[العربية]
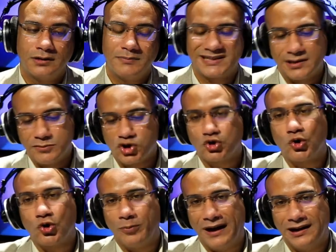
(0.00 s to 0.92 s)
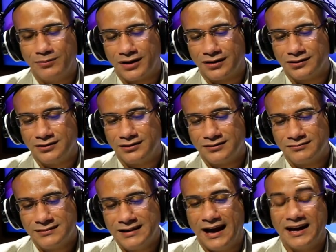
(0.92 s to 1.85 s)
بس مش طرق بقى المره دي
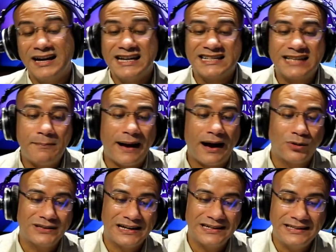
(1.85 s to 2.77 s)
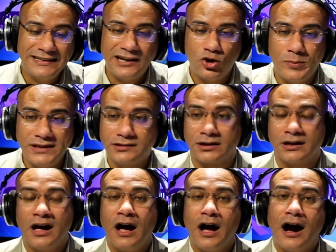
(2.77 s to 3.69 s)
لا 37 كيلو متر
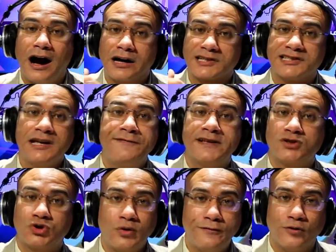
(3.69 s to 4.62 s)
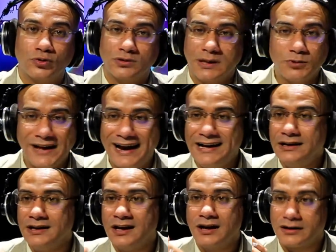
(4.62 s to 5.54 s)
أرصفة سفن أنت
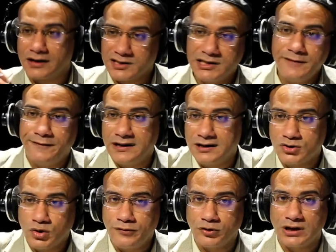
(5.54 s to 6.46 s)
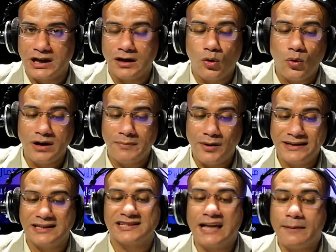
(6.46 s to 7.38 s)
متخيل رصيف السفن اللي جوه
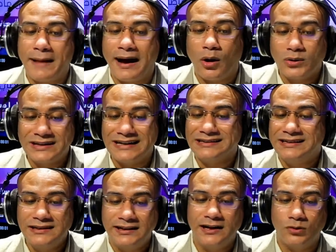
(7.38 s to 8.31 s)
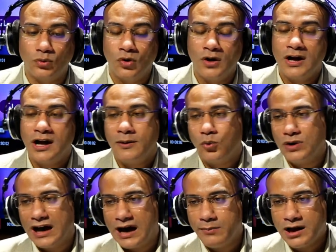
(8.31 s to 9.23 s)
المواني 37 كيلو
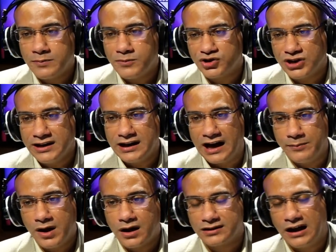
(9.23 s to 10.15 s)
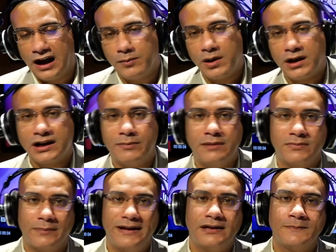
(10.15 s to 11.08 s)
والأعماق مش أي أعماق ده أعماق كمان
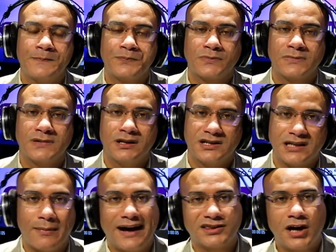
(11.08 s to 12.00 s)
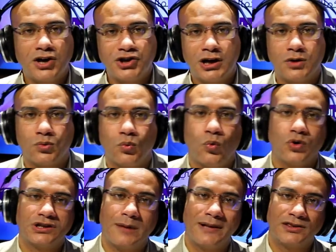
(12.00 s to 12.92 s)
ما بين 17 و
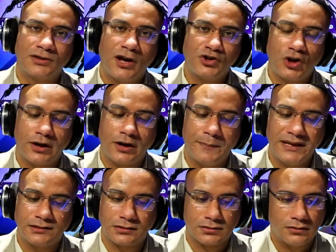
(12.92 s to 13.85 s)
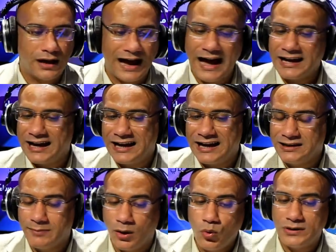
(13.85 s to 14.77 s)
18 متر حاجة يعني
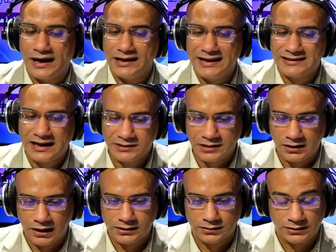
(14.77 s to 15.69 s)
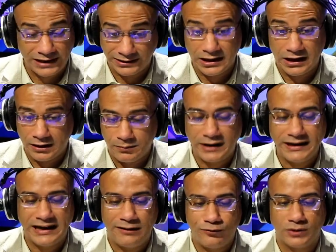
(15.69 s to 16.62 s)
مهولة اللي هي تحت الأرض تحت
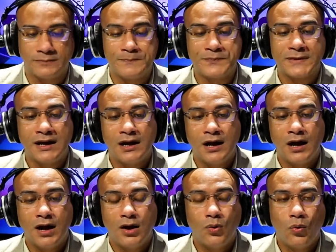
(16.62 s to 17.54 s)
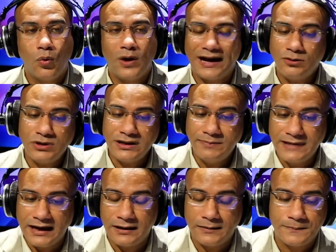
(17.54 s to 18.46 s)
المية عفوا وخلونا
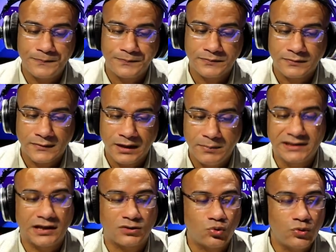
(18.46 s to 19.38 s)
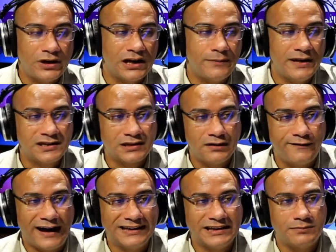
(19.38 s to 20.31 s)
نبدأ بالتطوير اللي بيحصل
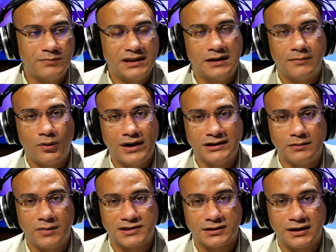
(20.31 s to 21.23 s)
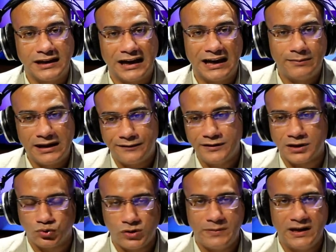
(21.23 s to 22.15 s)
في عدد من المواني المصرية خلي بالك في
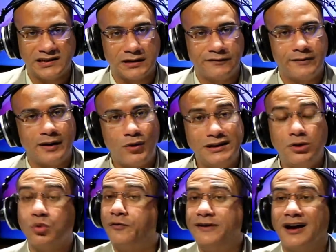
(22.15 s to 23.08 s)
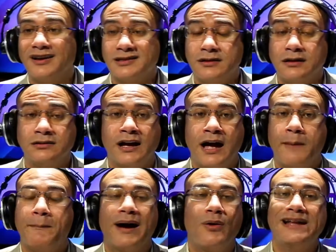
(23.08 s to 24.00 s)
تطوير بيحصل في مواني وفي أصلا
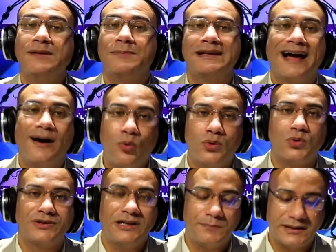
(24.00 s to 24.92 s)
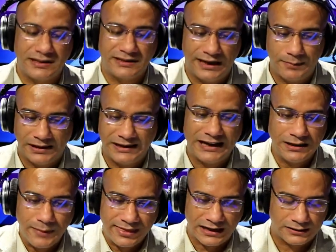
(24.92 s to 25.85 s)
مواني من أول وجديد بتتعمل
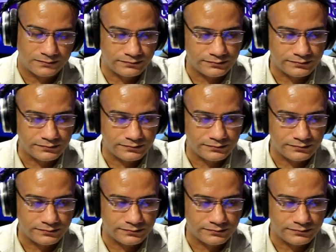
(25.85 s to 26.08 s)
يعني مثلا